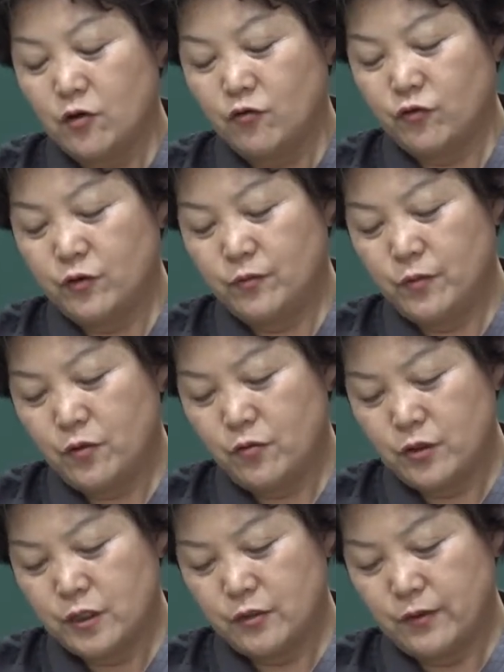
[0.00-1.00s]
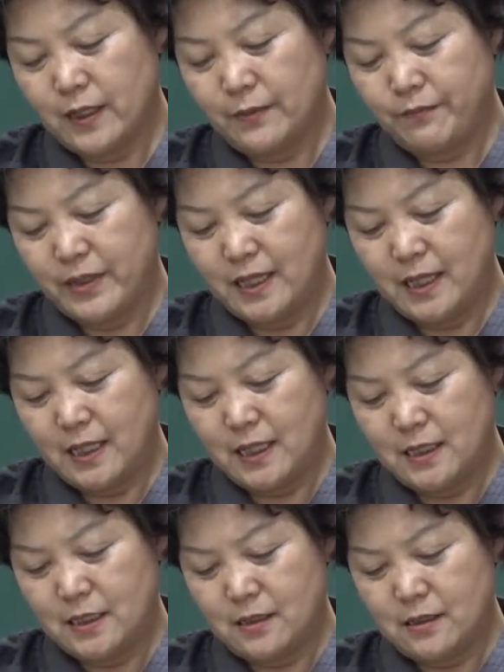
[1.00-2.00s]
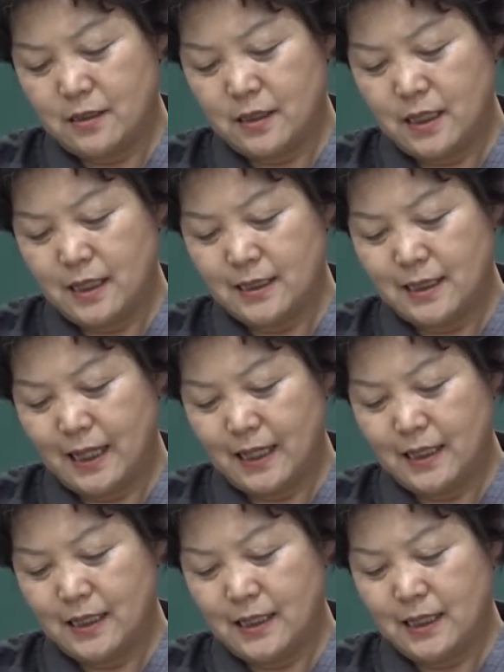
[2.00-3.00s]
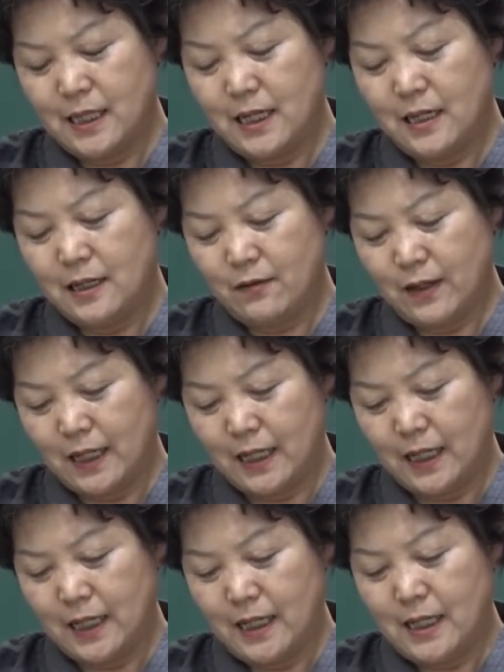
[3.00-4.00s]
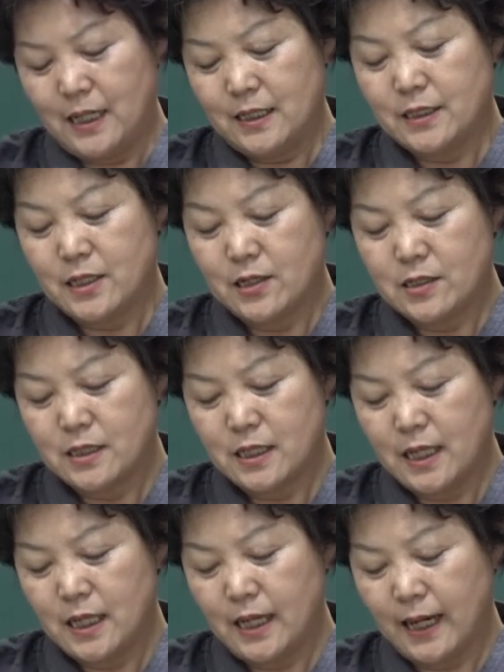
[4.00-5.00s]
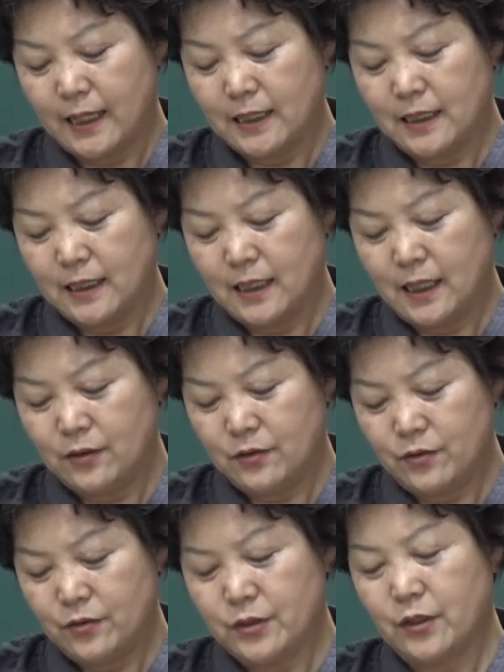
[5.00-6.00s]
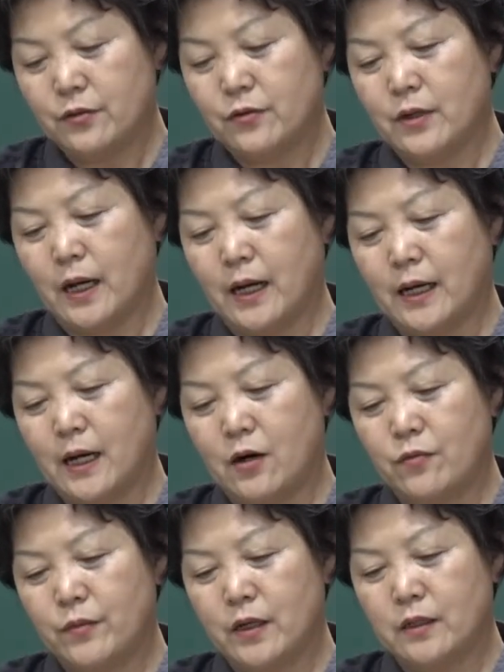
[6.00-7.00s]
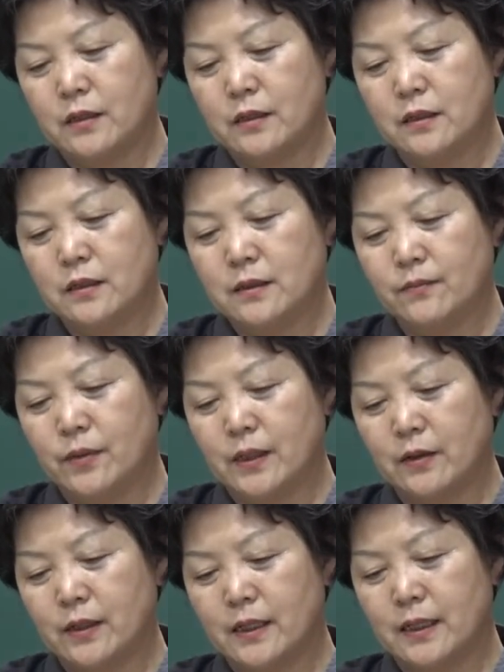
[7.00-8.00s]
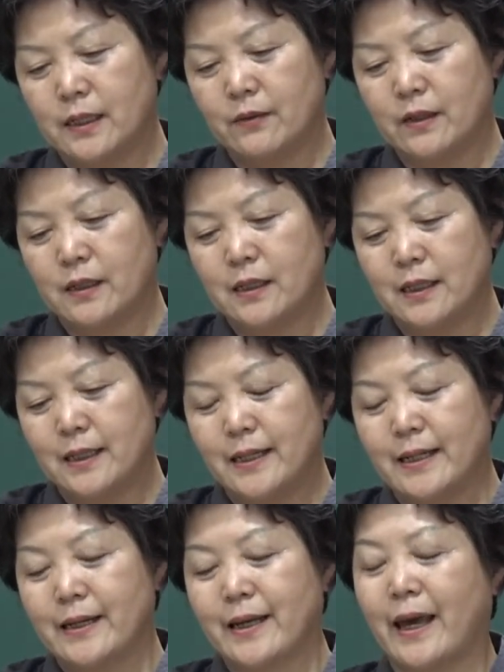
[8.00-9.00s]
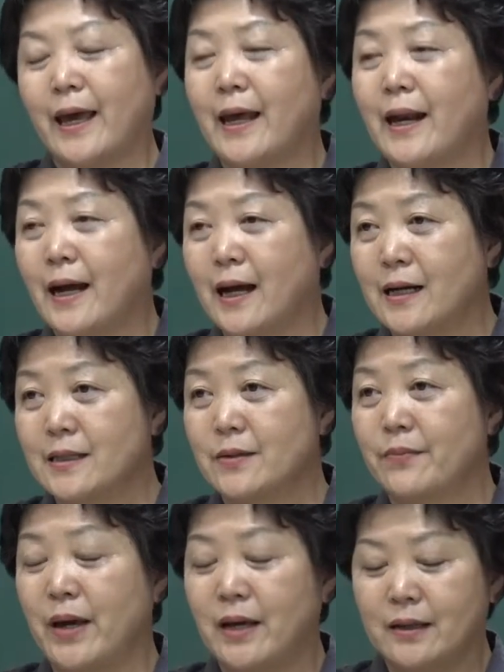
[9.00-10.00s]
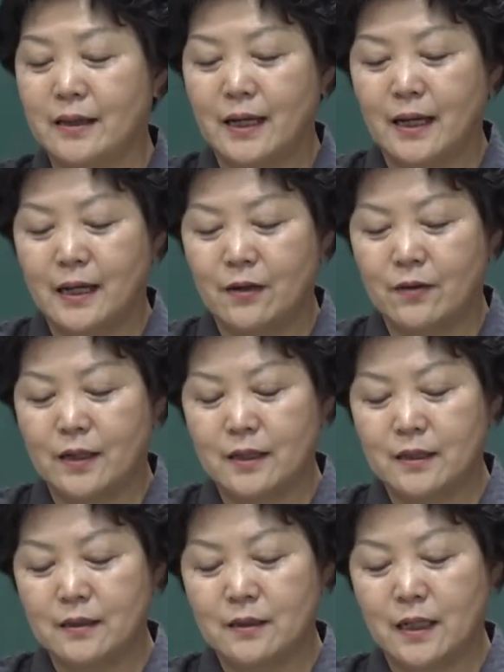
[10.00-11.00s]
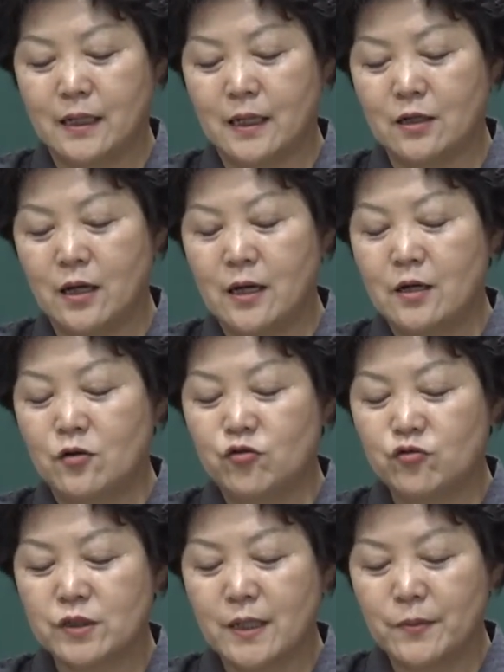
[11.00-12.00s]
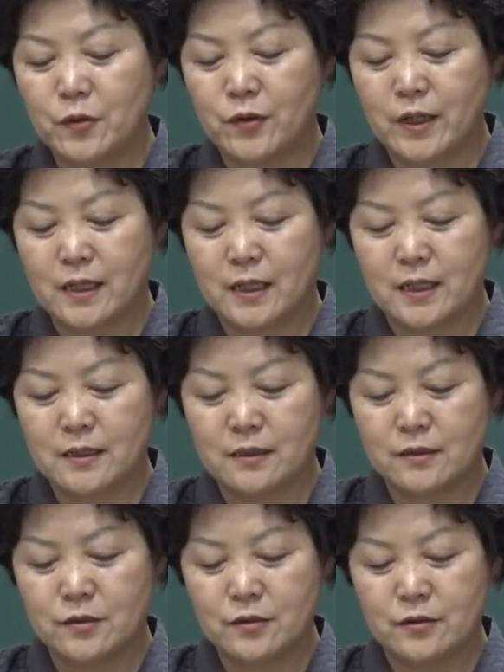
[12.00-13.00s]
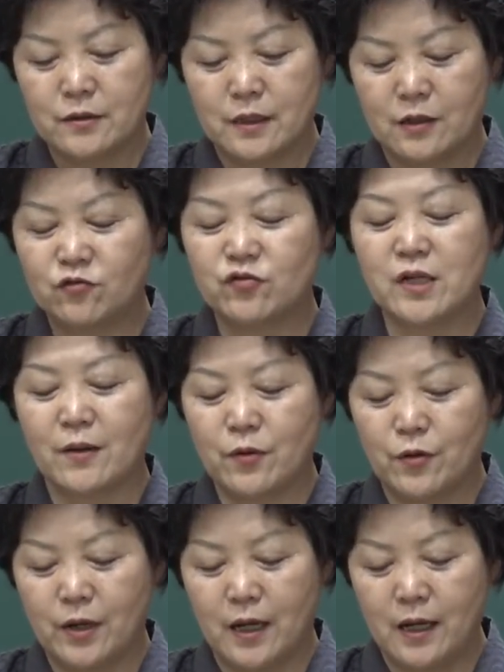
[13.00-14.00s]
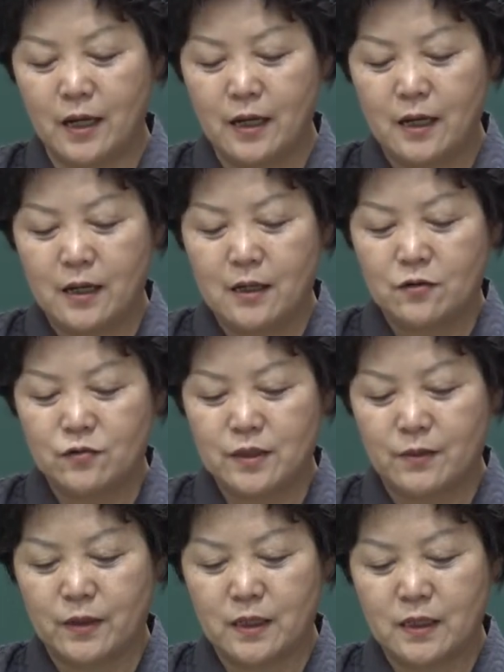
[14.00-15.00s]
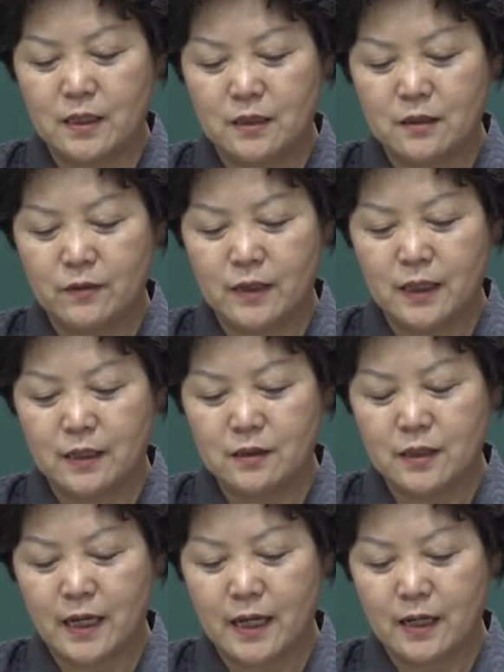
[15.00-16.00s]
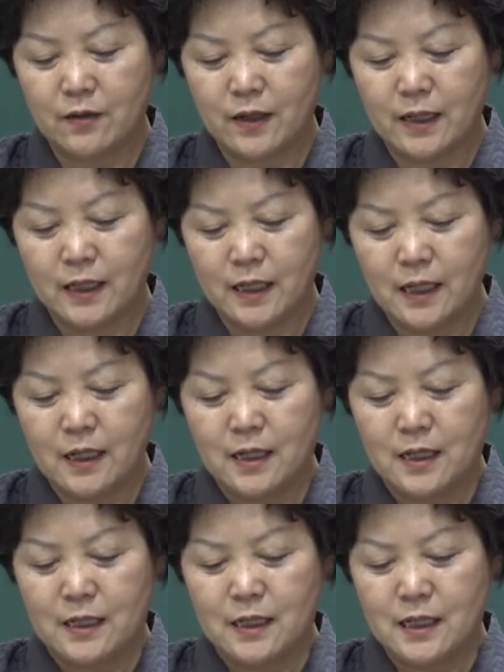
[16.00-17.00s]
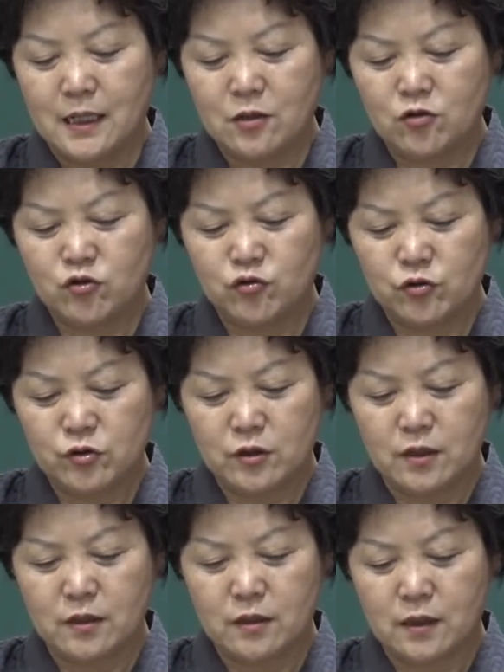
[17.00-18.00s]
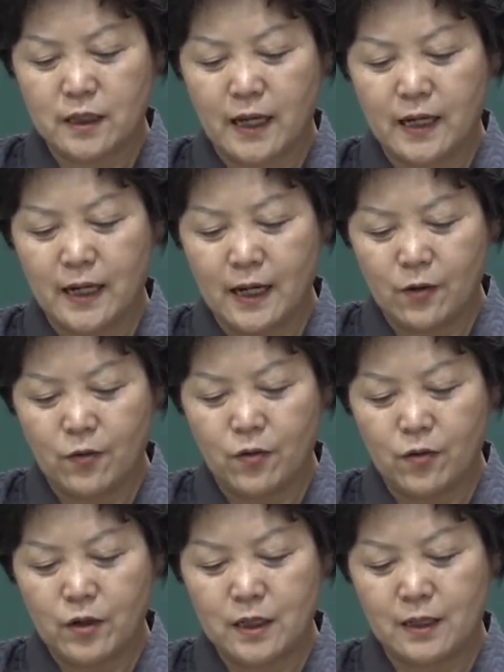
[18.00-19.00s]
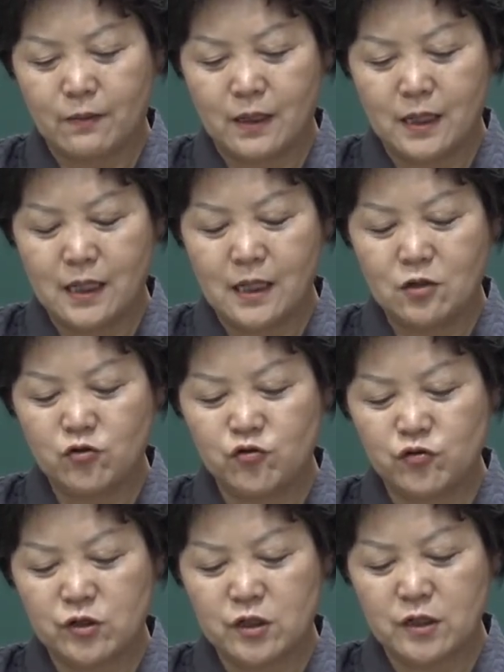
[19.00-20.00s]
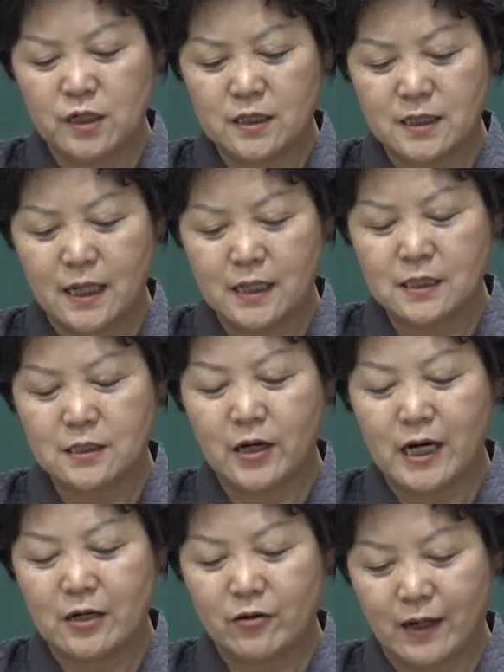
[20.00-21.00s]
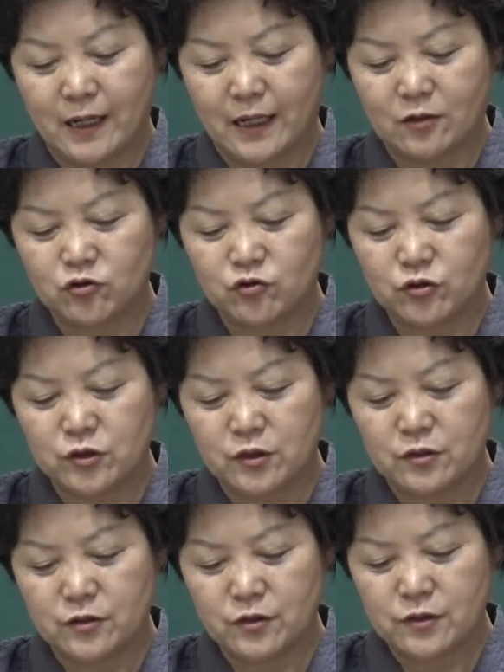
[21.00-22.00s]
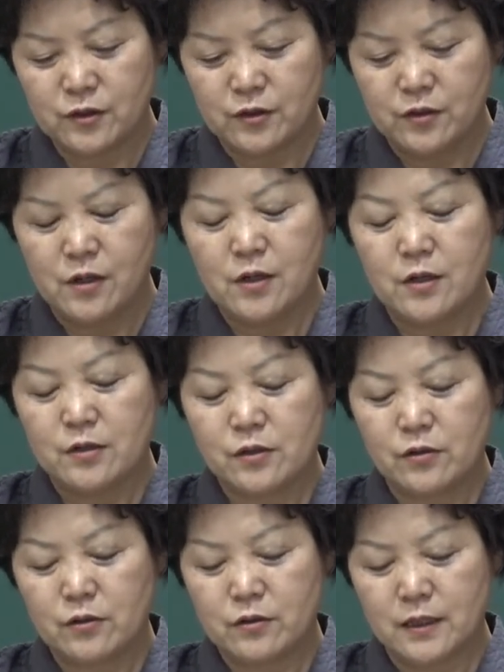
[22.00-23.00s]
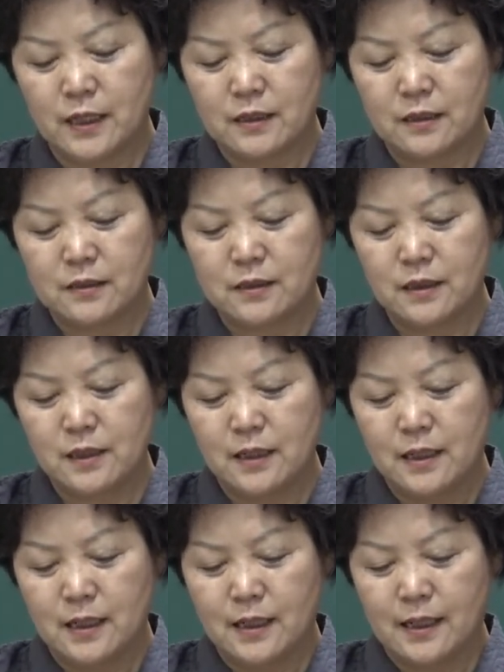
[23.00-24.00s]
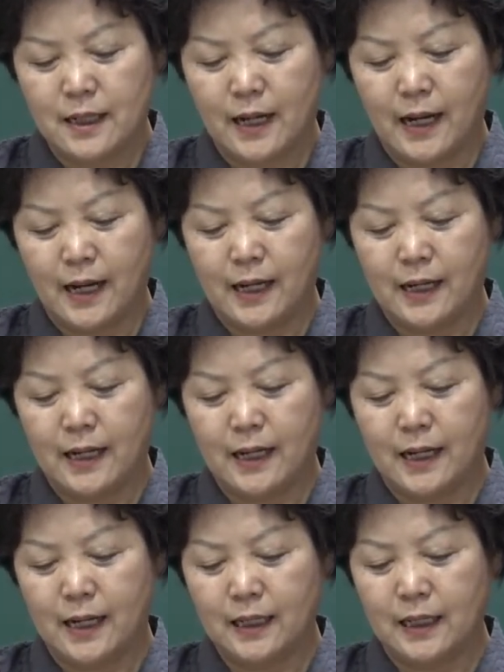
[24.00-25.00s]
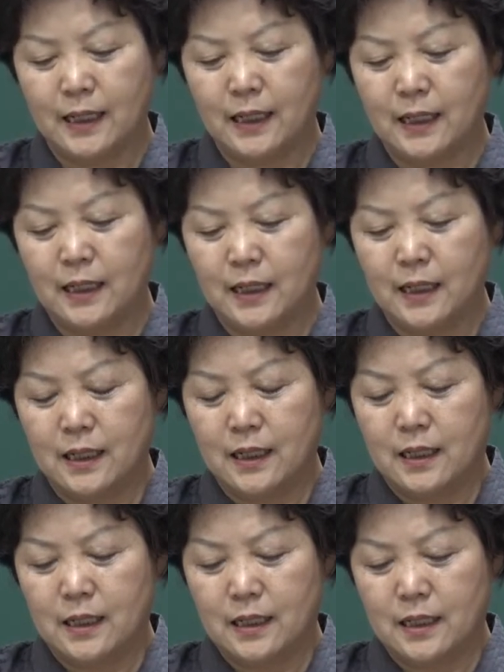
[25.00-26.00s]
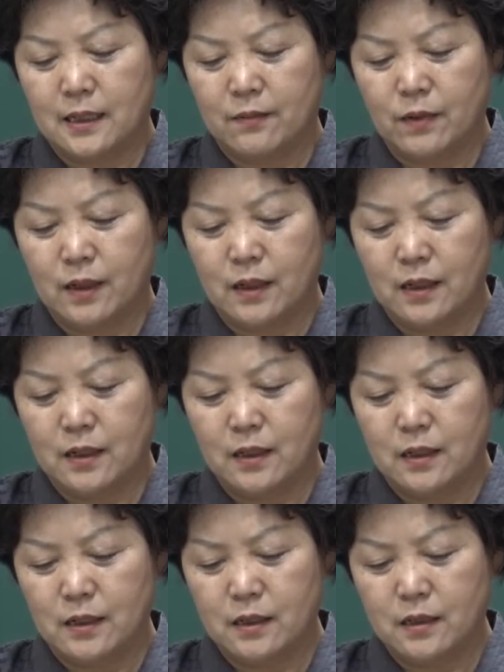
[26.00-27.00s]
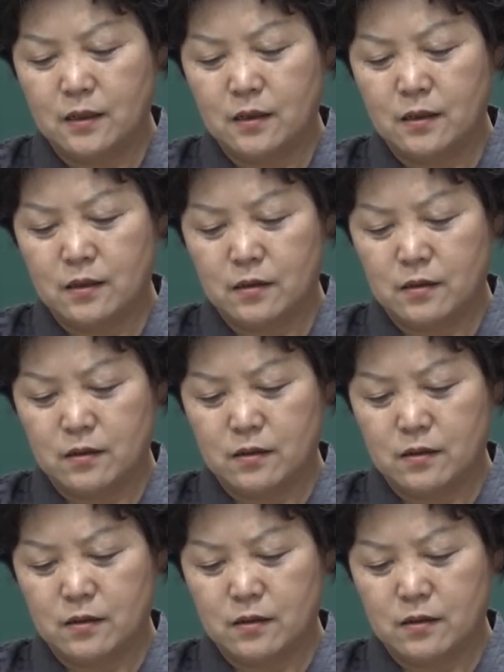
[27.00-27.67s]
운봉호시왈 비정의 상일왈 정의 아닌데도 서로 가까우면은 뭐라고 하느냐면 이거를 개라 그냥 매었다라고 하는 아까 육삼효에 그랬었죠 아, 구삼효에 구삼효그 이거는 왜냐 개라고 하니 이 중 어, 개라하고 그 다음에 이 중정이 상응할 과라 중정으로서 서로 응하는 것을 가라 하니 그 다음에 그